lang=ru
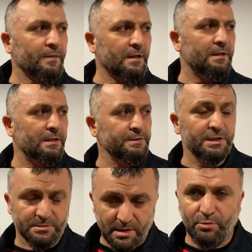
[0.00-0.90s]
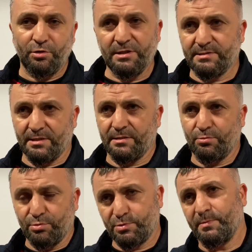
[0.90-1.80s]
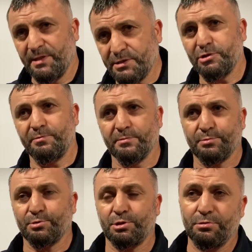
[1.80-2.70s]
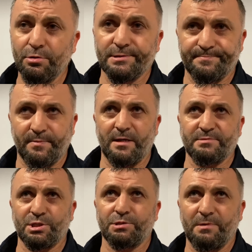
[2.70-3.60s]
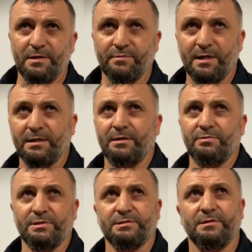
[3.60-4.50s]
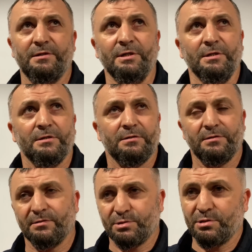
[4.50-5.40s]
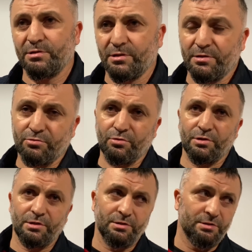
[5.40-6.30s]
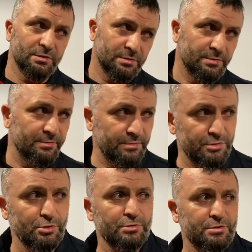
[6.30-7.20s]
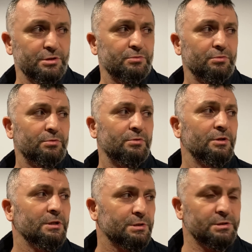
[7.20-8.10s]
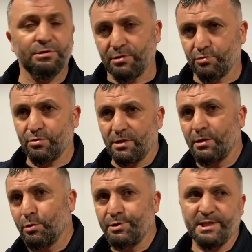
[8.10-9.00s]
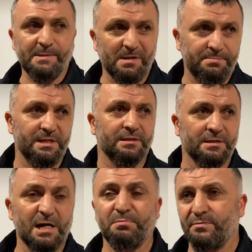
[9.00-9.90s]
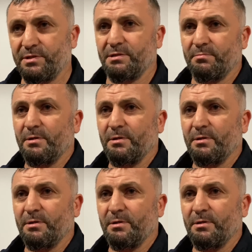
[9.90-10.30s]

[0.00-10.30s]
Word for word: А, нет, конкуренция у Усмана есть в любом случае. Но Хамзат Чимаев, как говорится, э, человек, который идет титул, человек, который голодный до побед, как мы видим,